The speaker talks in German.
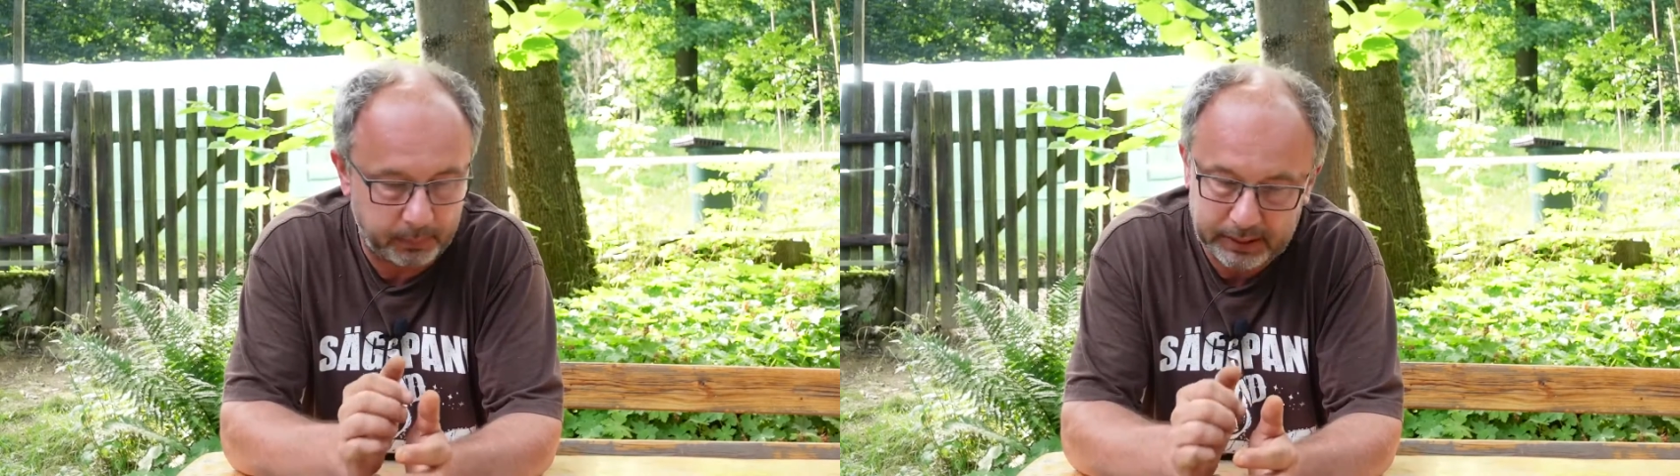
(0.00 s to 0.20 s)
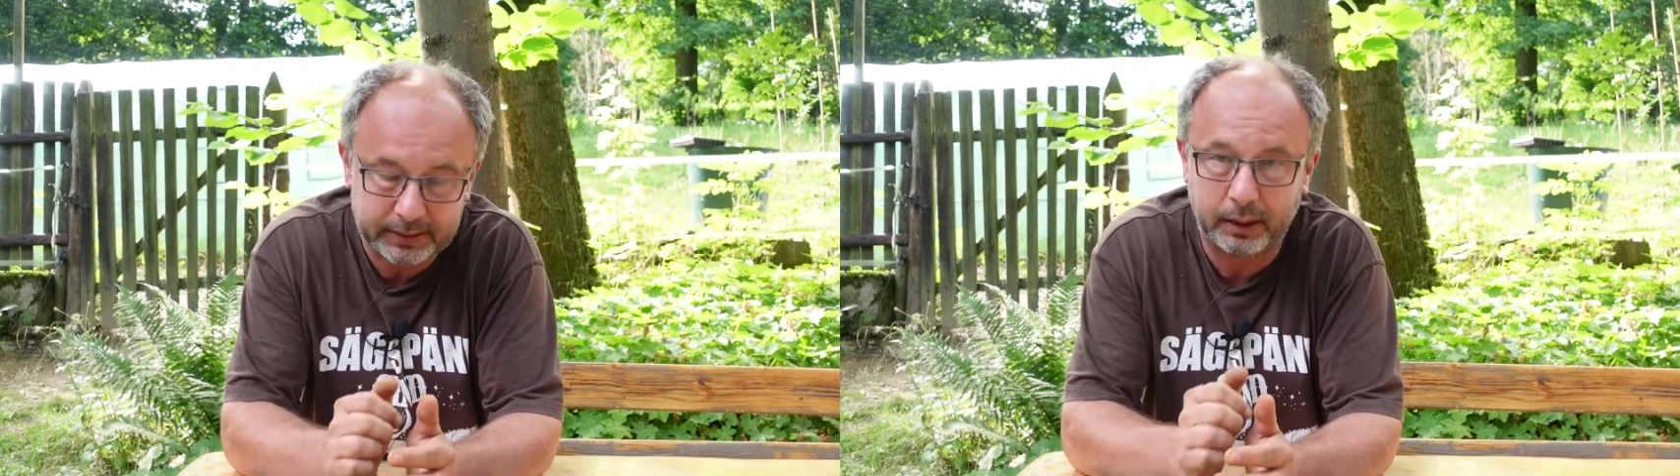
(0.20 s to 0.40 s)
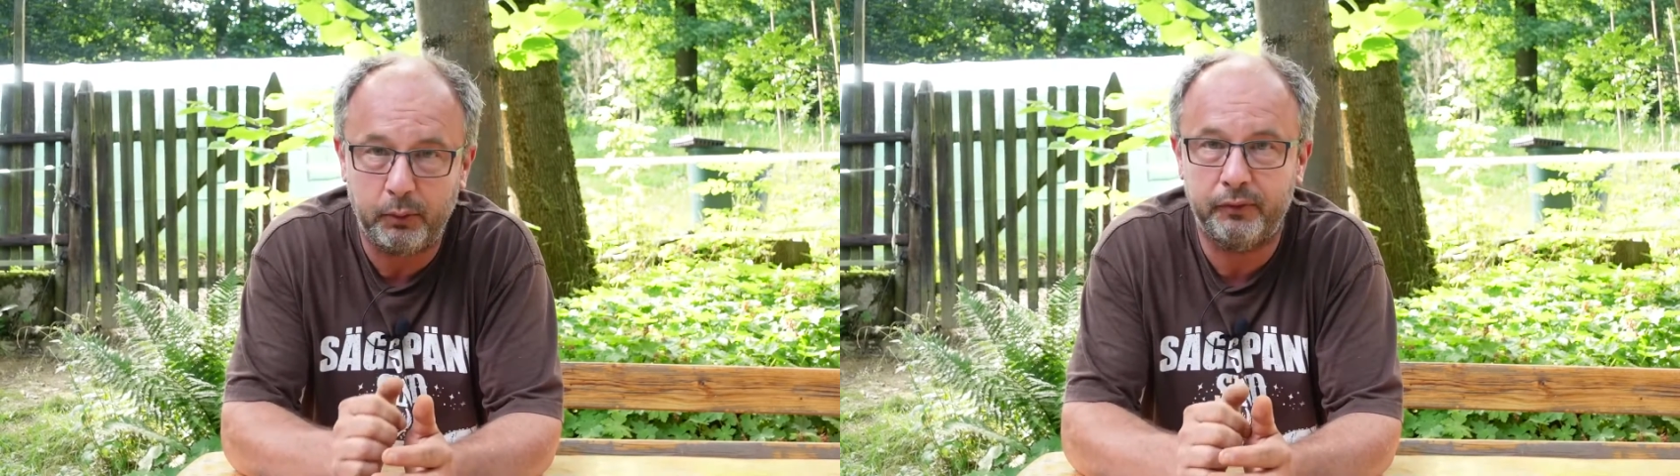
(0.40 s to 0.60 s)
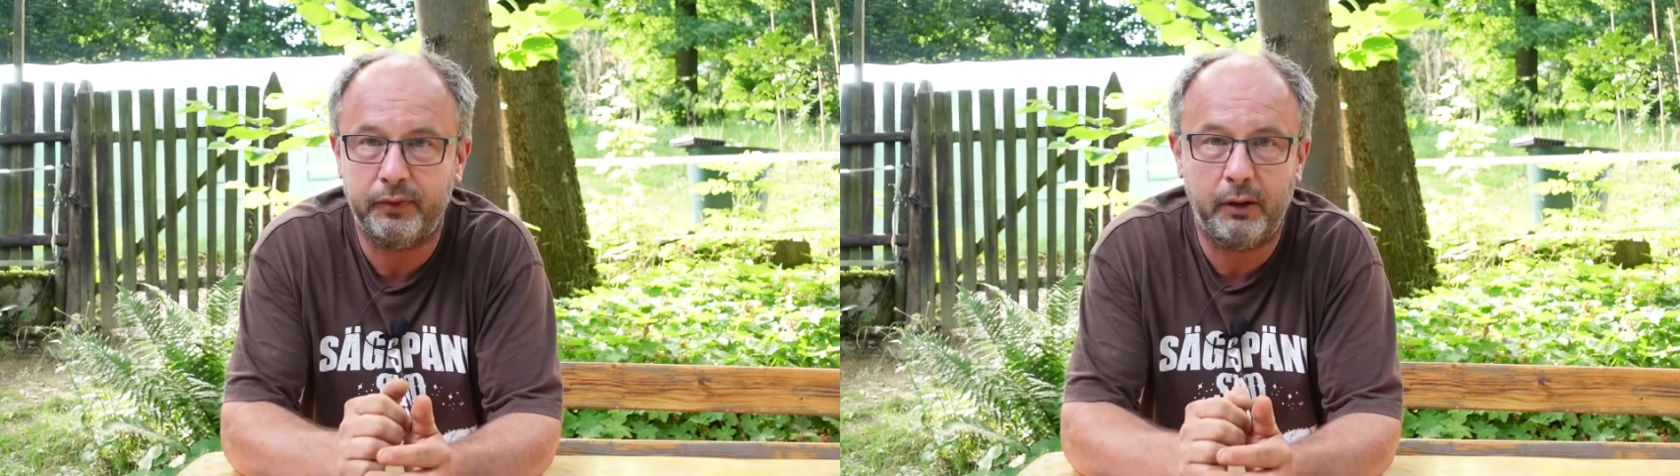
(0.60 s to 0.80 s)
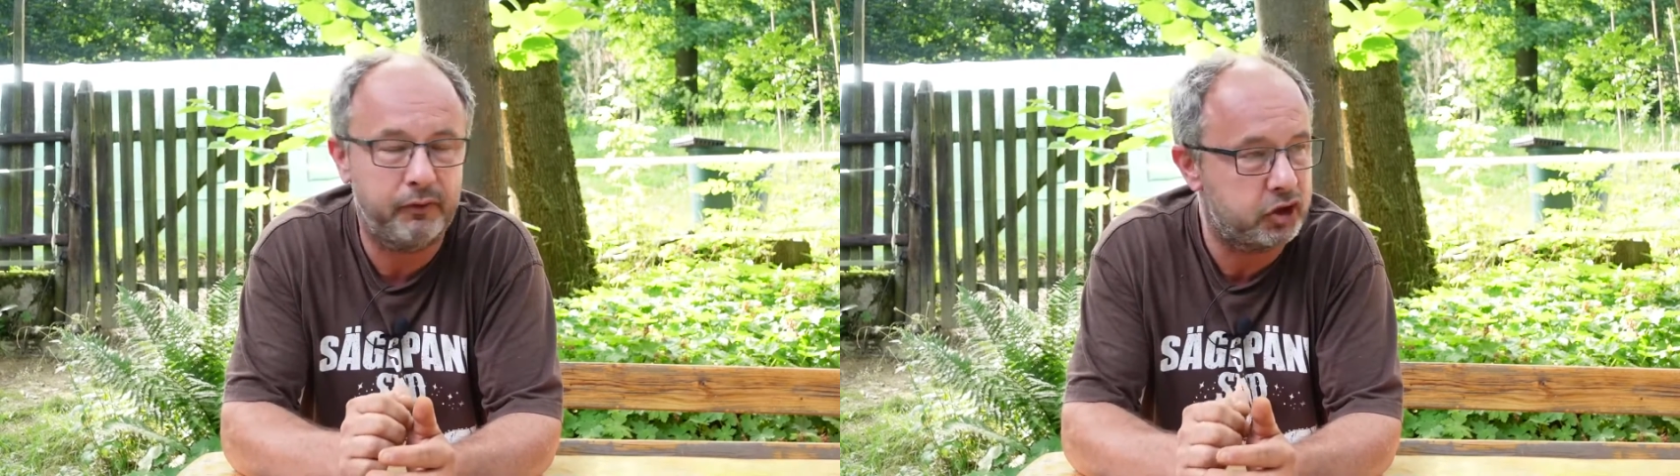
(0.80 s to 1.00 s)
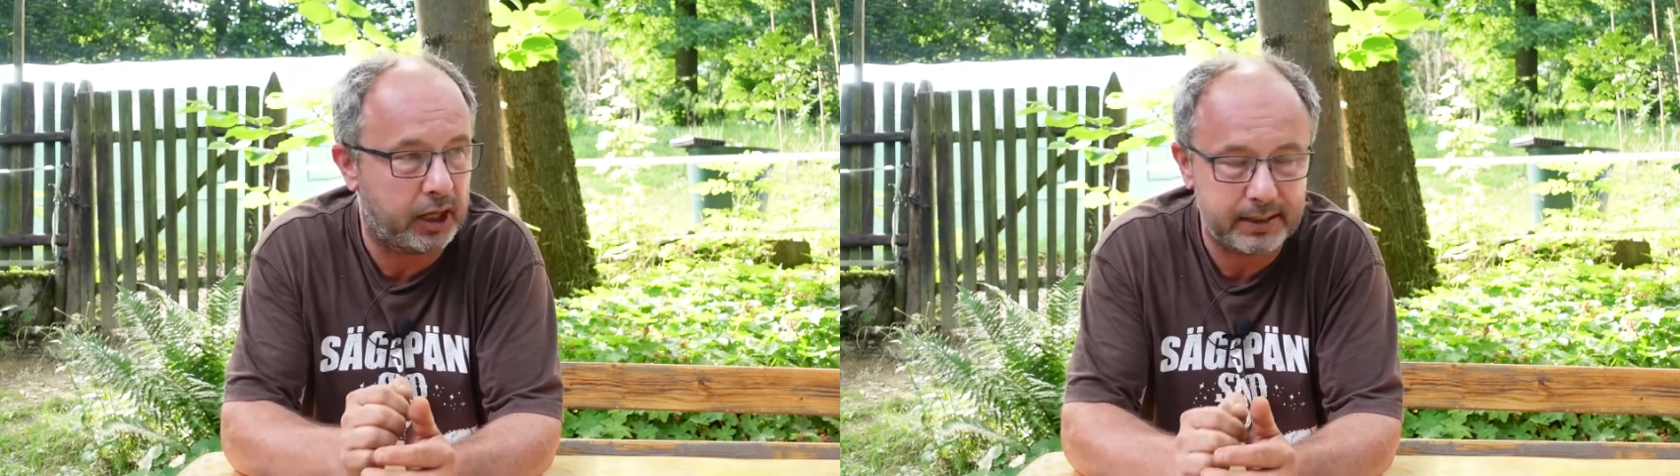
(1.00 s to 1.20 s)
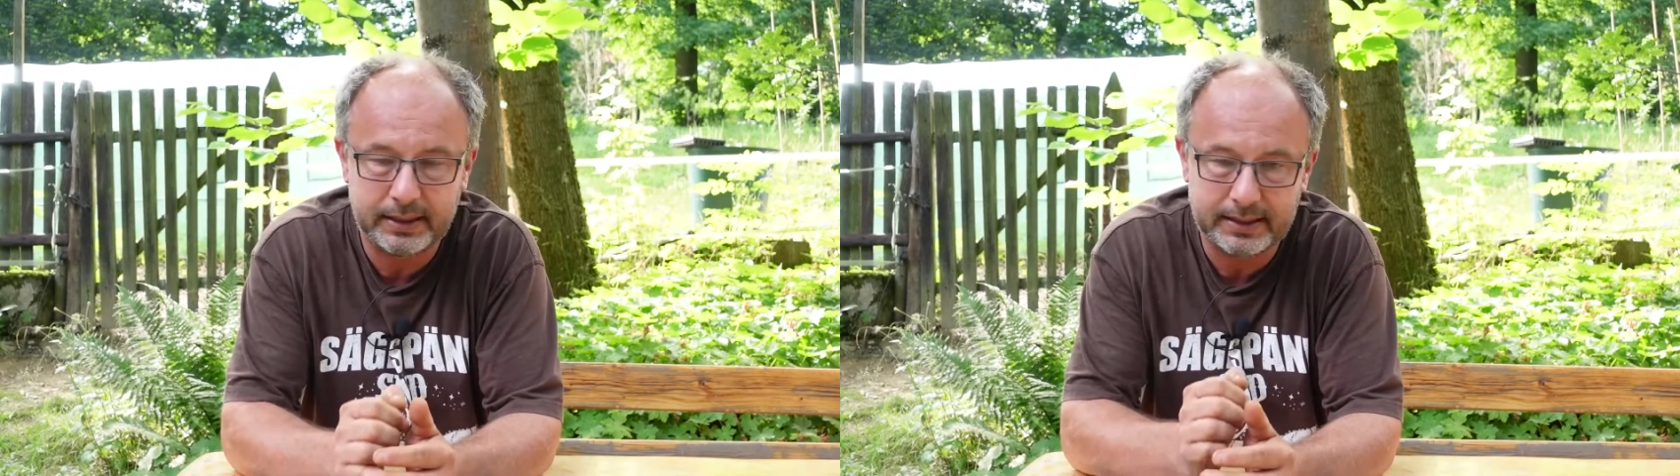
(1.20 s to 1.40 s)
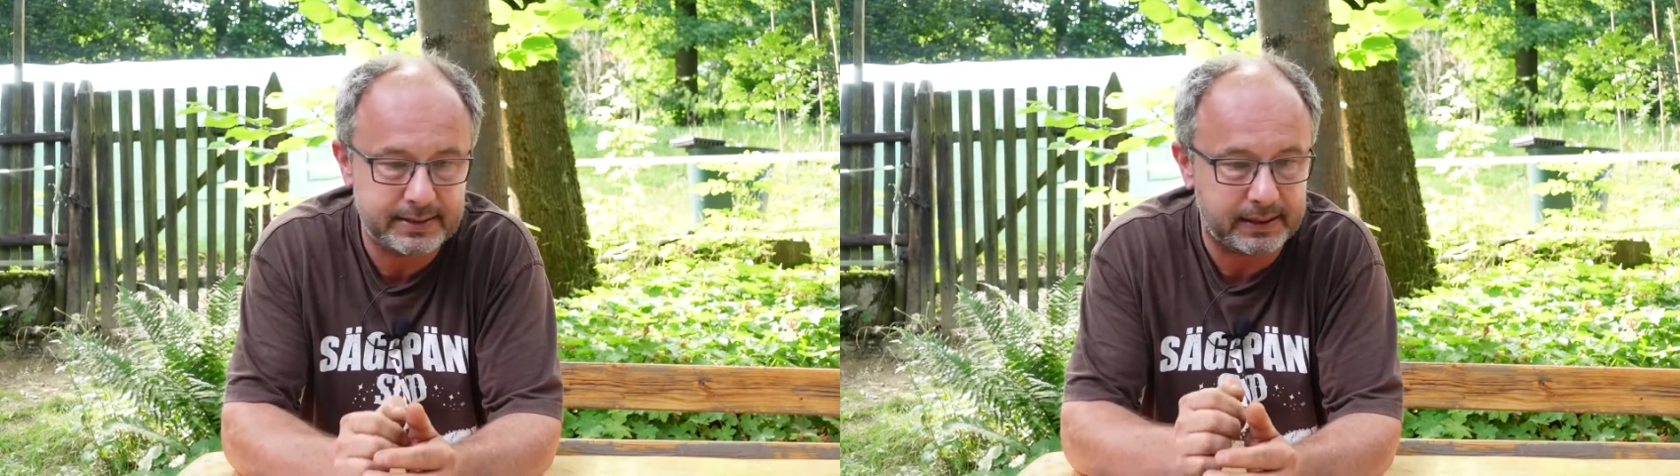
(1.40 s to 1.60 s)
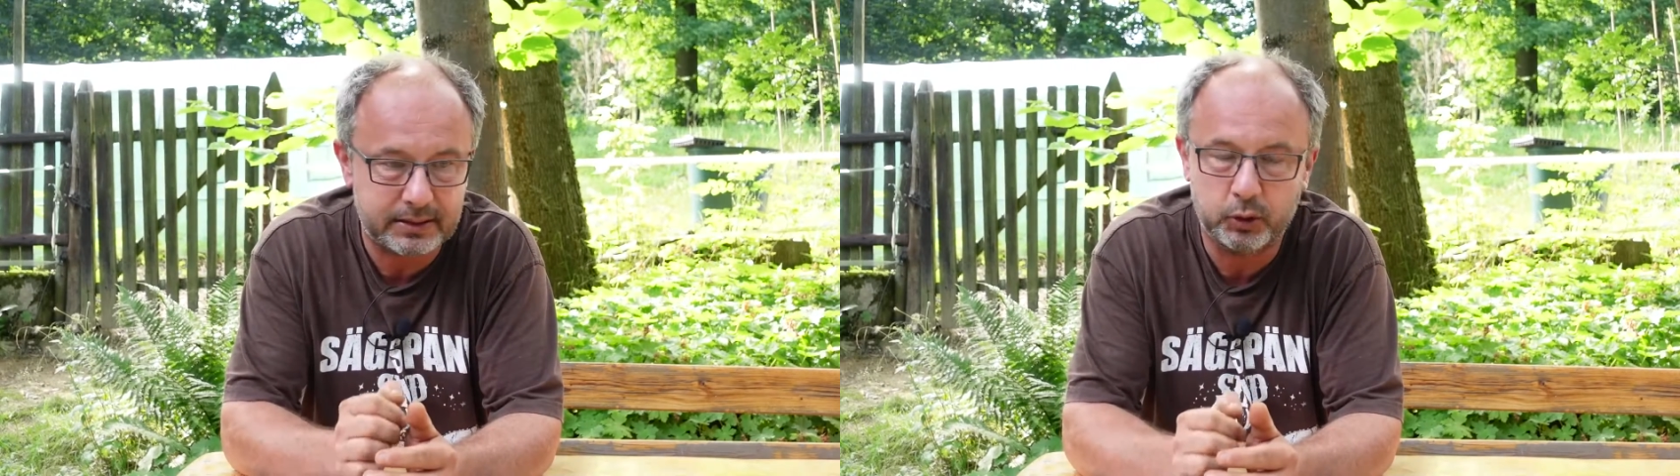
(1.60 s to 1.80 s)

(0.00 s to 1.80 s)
aber drauf auf Schadenersatz